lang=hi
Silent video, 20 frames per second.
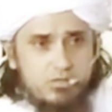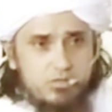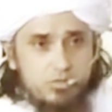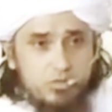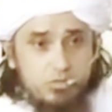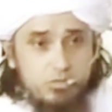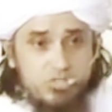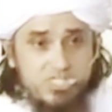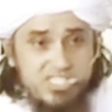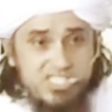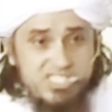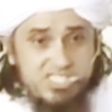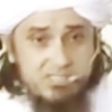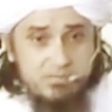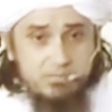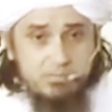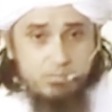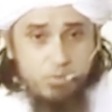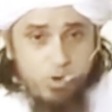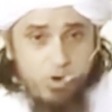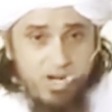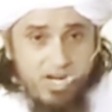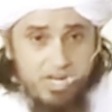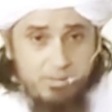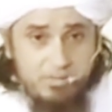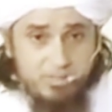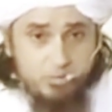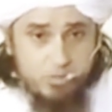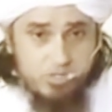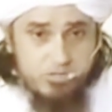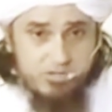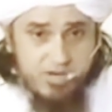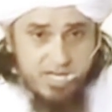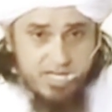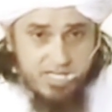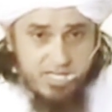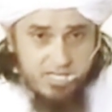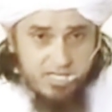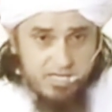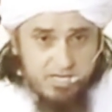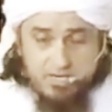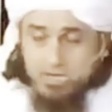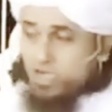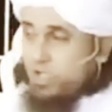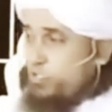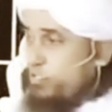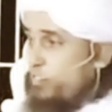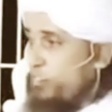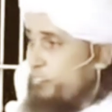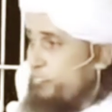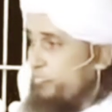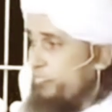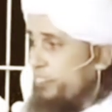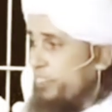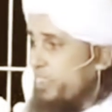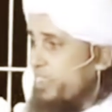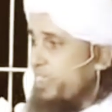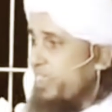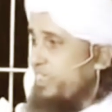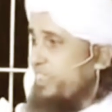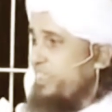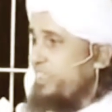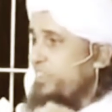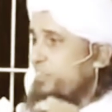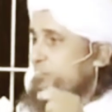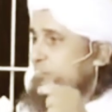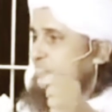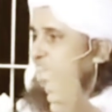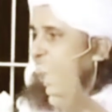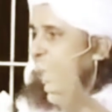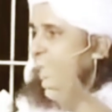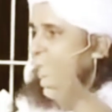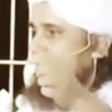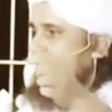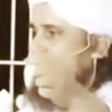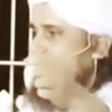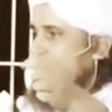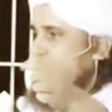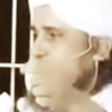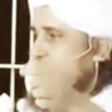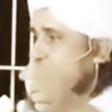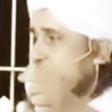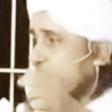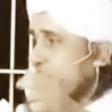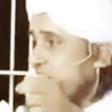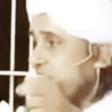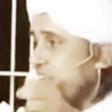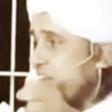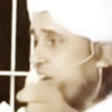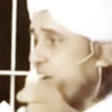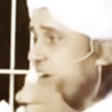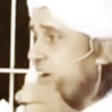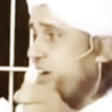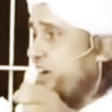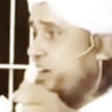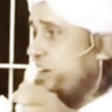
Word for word: तो मुझे बोलने में दुश्वारी ना हो कई नुसबी हका कफीरा